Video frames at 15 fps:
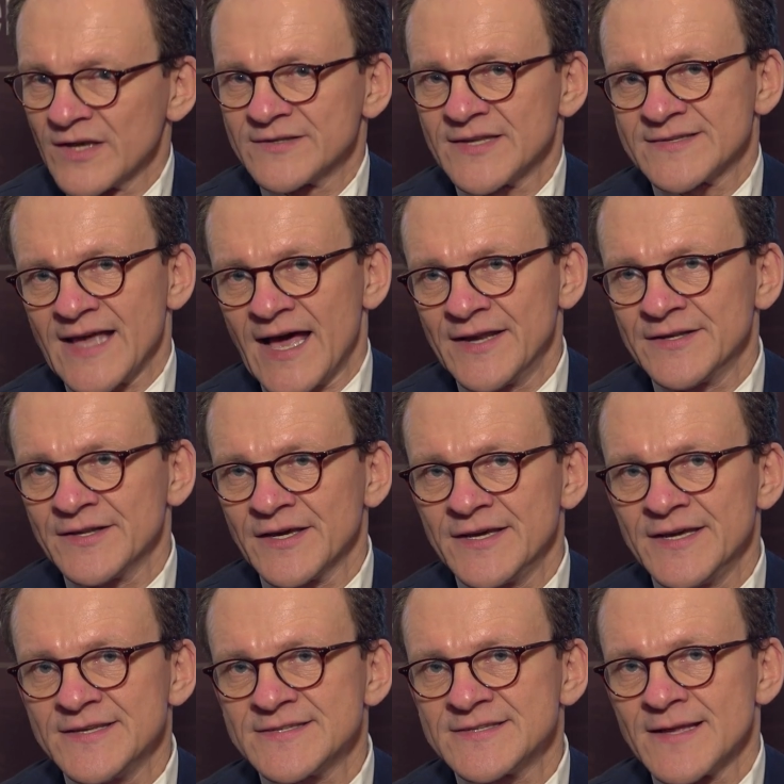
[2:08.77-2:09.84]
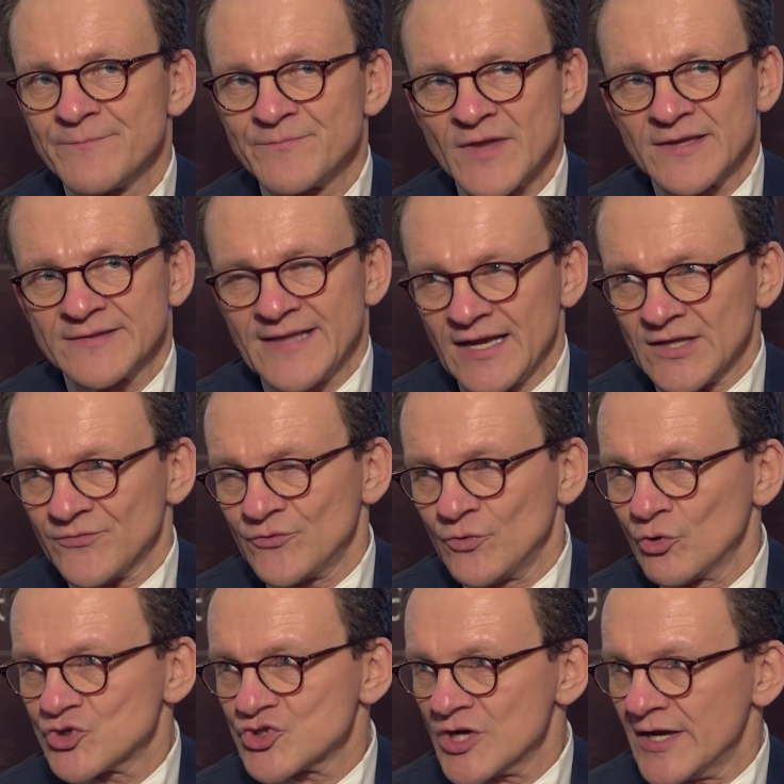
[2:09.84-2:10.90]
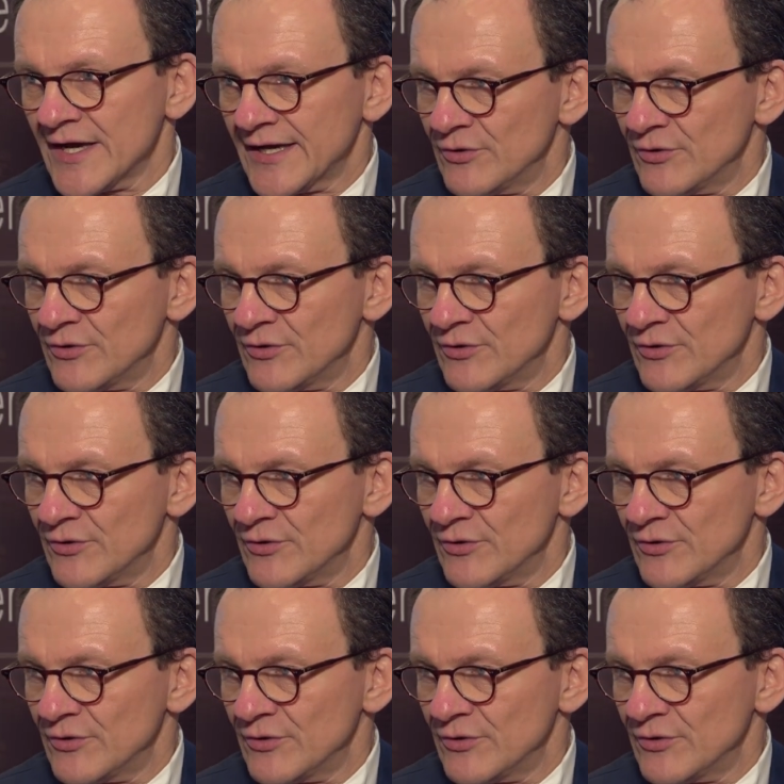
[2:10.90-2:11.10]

Das andere ist DAX Future,